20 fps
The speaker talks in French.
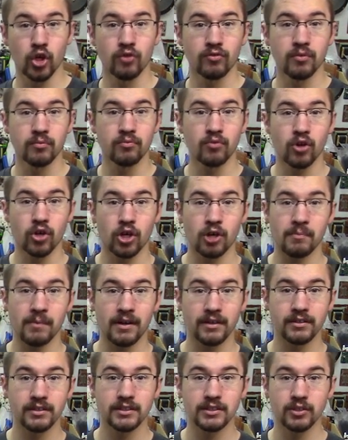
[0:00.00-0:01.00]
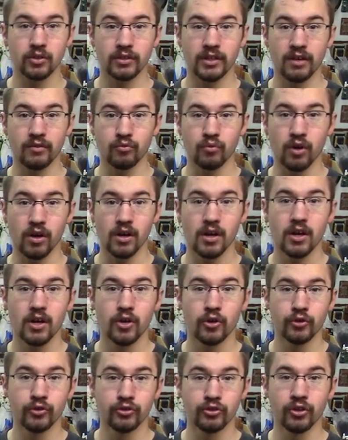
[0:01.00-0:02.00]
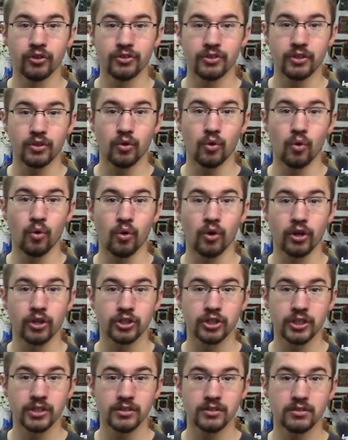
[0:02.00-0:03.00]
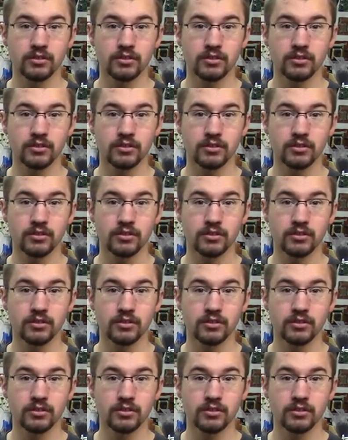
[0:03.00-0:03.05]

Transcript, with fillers: on va pouvoir commander si on envoie une donnée au registre,